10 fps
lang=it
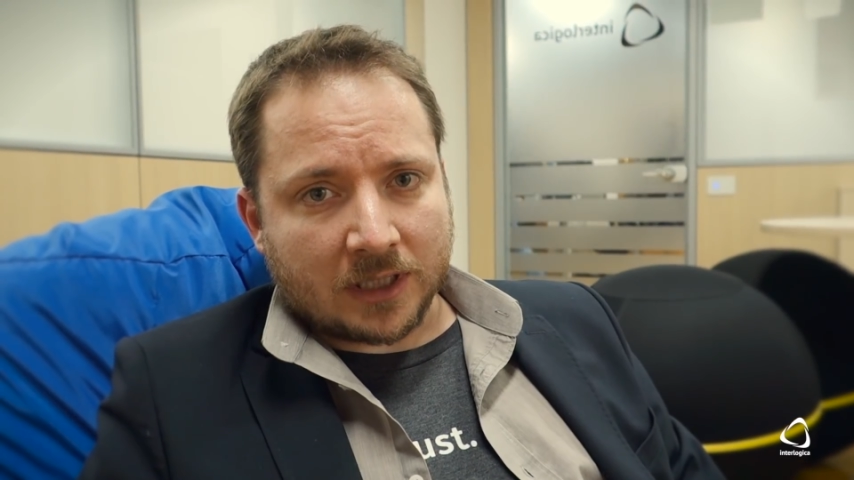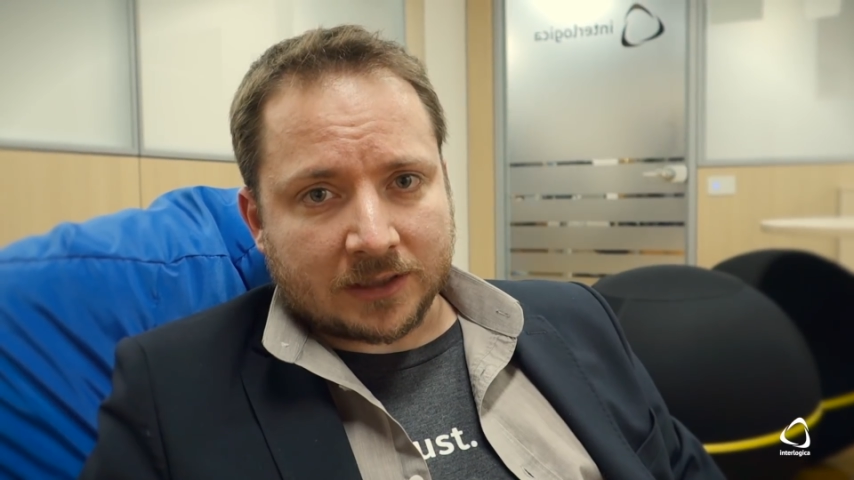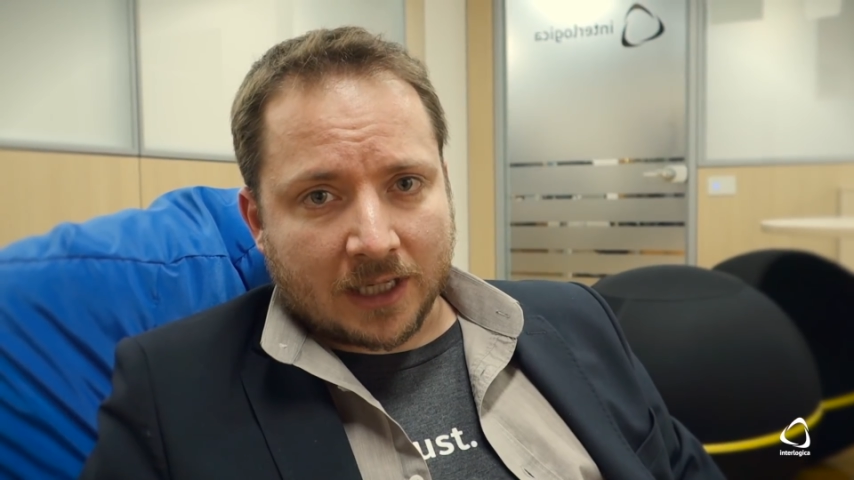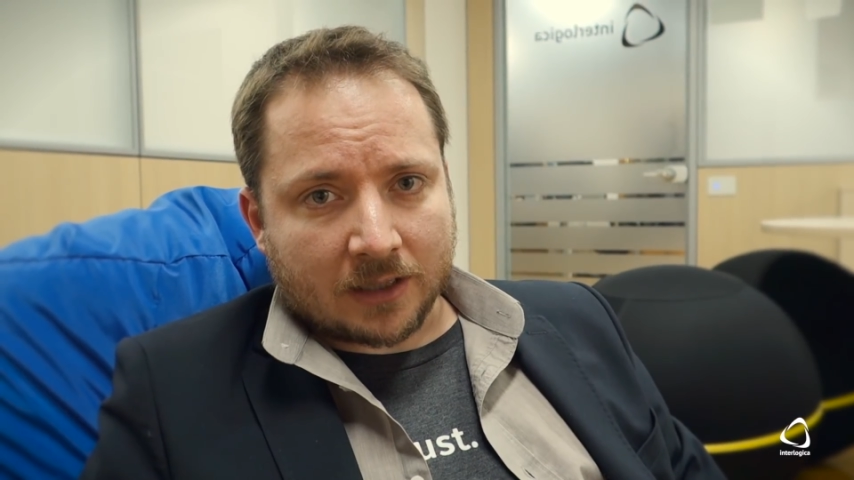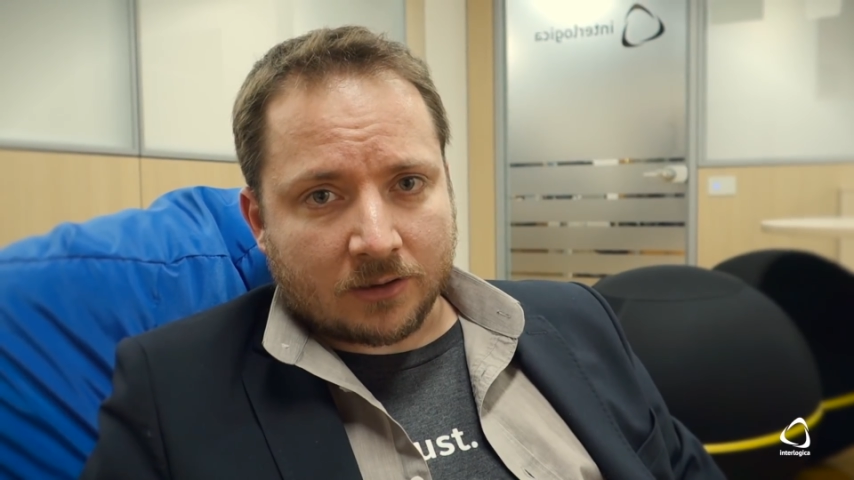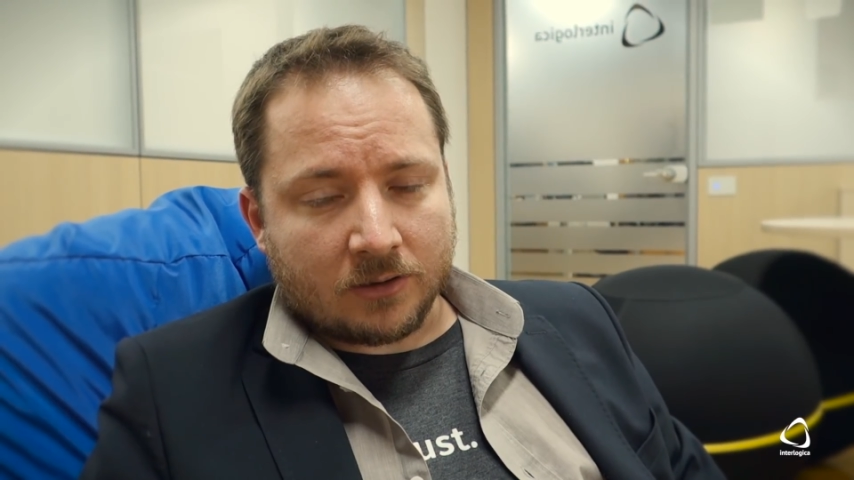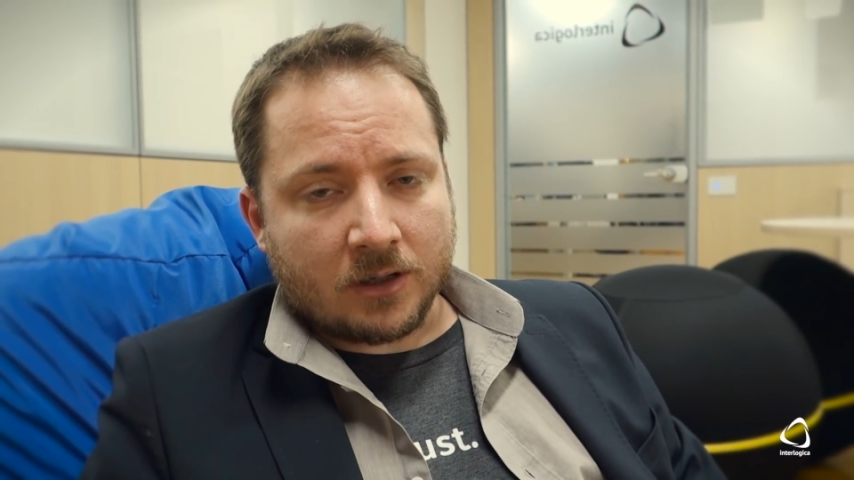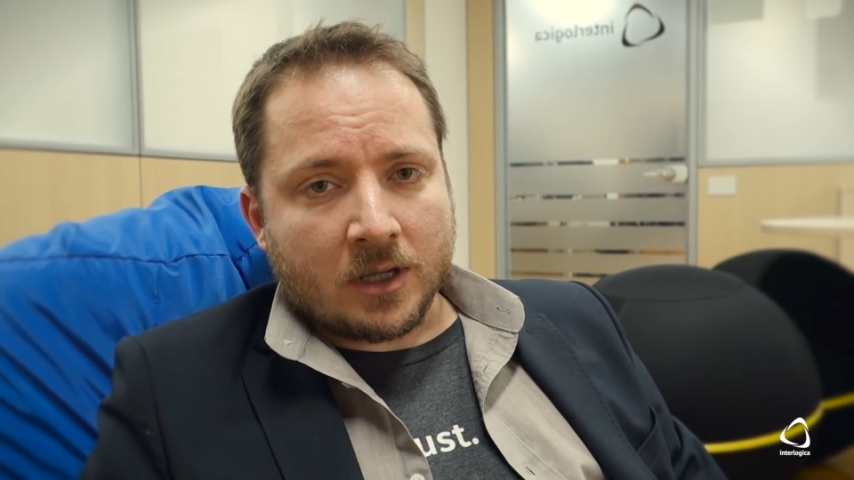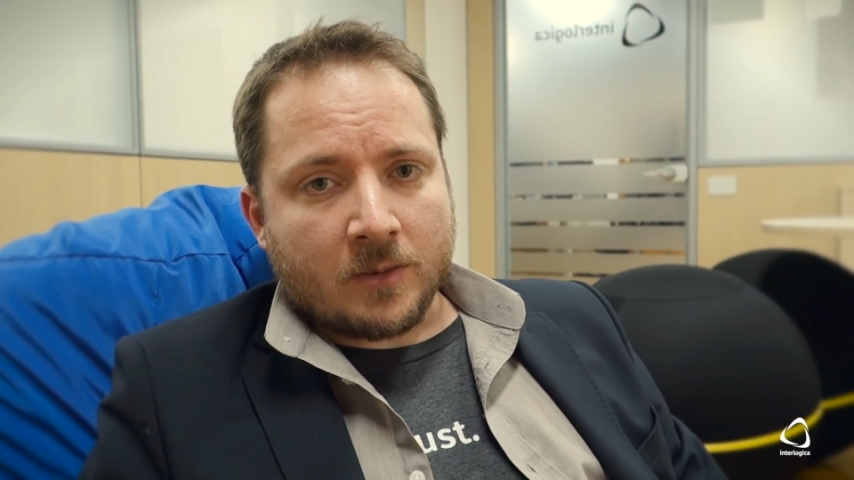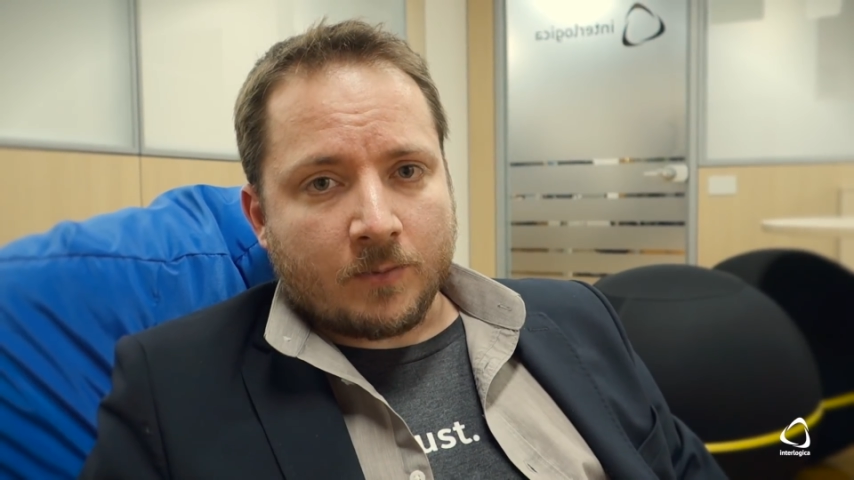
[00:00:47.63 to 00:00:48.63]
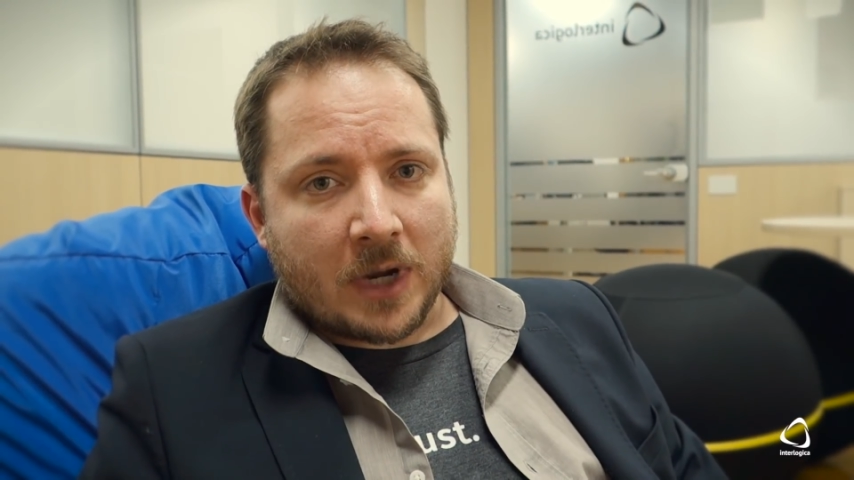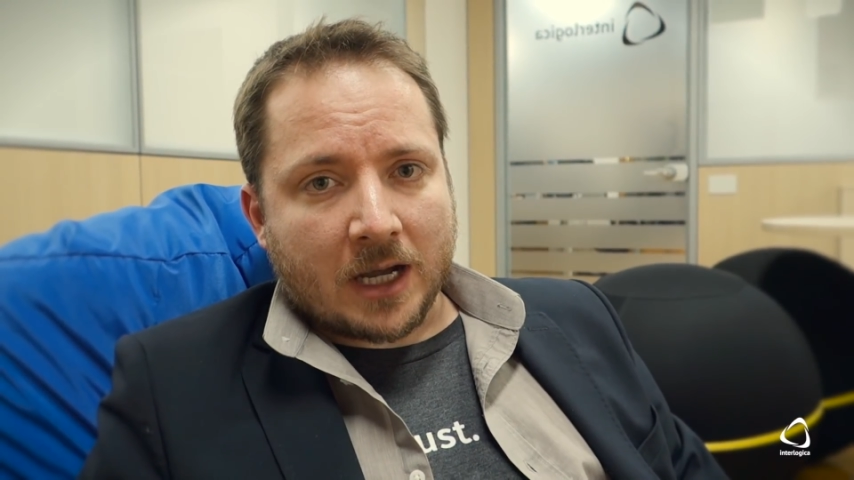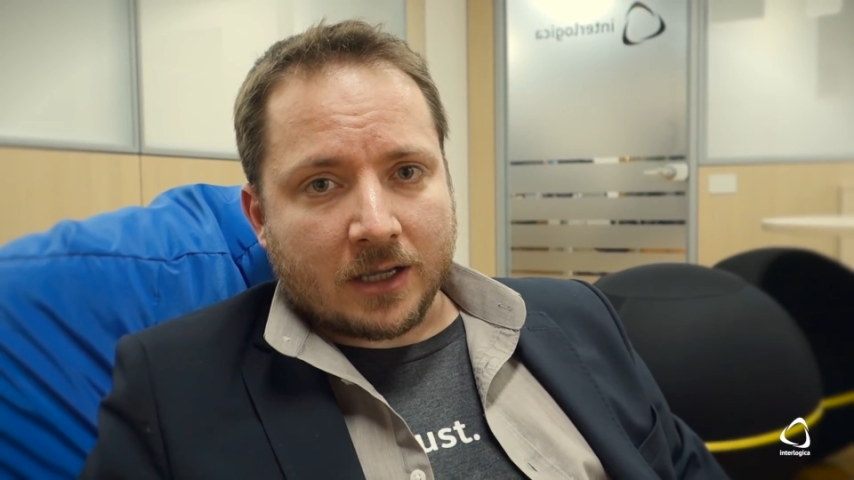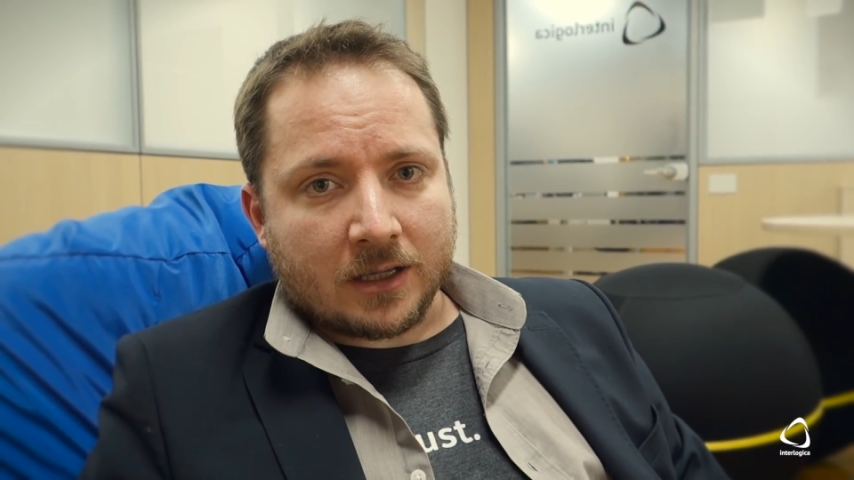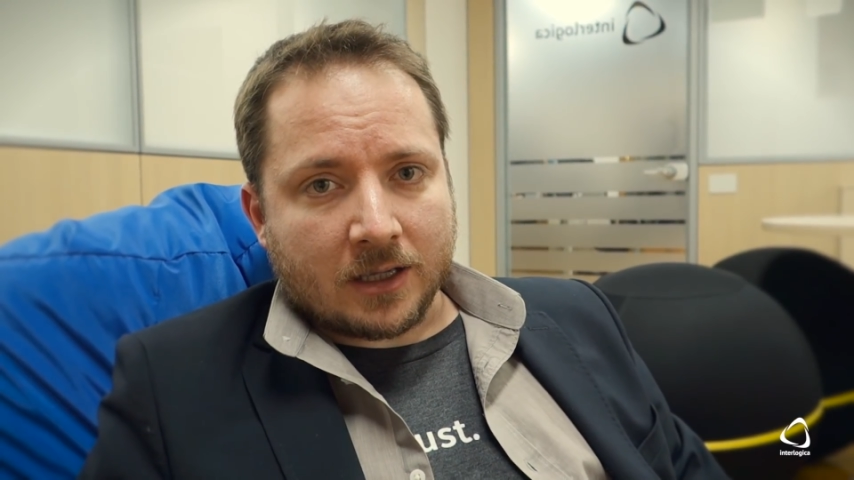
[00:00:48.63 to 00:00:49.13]
attacco
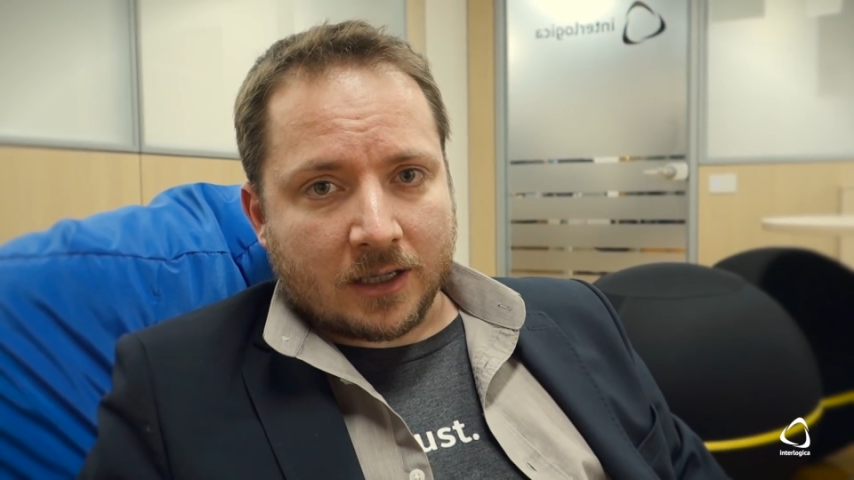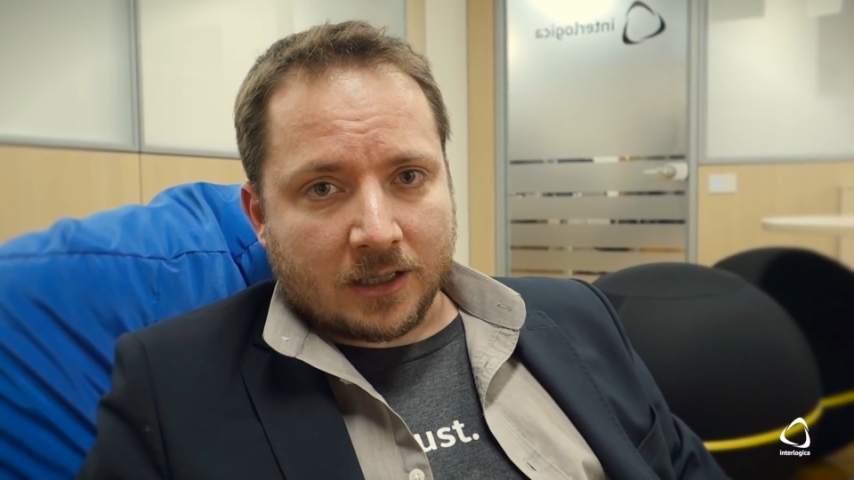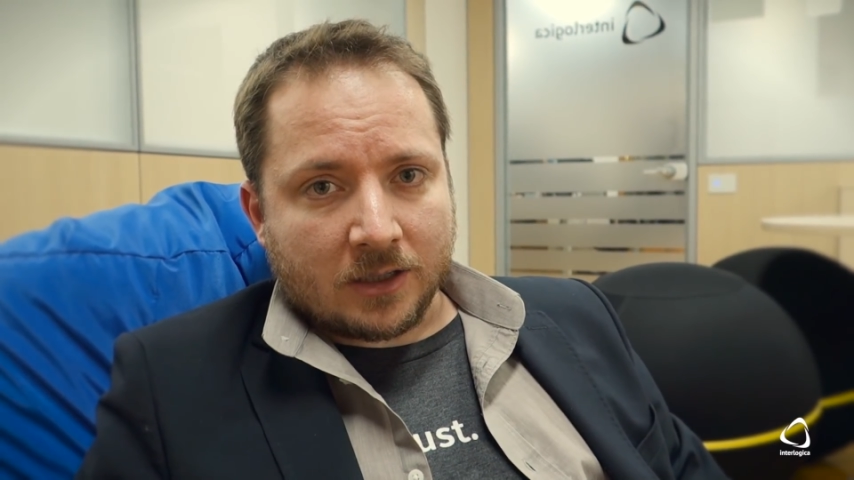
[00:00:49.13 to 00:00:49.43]
ma eh,